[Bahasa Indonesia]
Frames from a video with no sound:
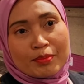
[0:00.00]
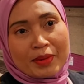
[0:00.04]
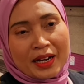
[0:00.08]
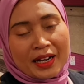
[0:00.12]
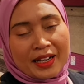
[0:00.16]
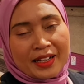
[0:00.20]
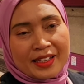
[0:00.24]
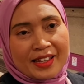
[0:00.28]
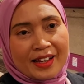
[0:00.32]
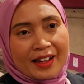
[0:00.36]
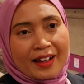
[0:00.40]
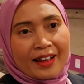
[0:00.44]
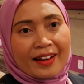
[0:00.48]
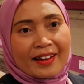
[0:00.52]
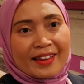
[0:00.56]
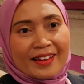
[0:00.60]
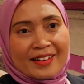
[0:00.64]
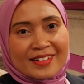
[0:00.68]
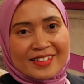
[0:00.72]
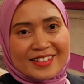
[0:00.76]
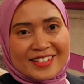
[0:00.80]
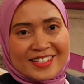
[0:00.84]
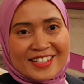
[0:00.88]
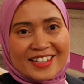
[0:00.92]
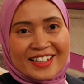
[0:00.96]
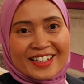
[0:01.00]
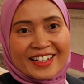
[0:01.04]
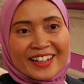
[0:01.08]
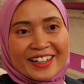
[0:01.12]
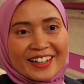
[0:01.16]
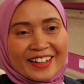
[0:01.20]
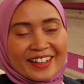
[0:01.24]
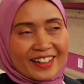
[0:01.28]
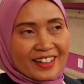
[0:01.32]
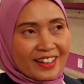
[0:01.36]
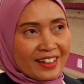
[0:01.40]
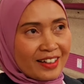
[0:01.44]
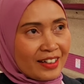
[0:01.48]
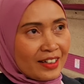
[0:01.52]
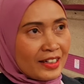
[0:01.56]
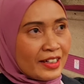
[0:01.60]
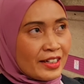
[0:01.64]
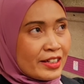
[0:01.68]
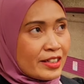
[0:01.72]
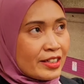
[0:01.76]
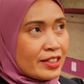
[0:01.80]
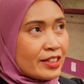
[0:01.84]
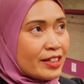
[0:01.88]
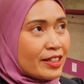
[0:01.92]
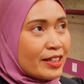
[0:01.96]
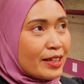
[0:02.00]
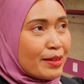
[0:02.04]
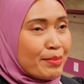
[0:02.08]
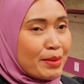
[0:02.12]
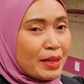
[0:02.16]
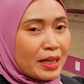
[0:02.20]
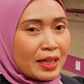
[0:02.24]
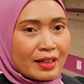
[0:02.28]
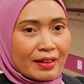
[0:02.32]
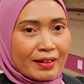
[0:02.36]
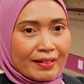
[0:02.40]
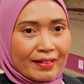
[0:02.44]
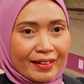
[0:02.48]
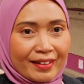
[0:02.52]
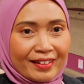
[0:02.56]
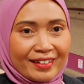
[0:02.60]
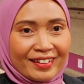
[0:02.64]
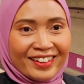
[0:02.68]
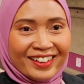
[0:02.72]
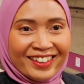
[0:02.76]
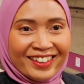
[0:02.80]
makanya kalian kesini deh. Jadi imigran.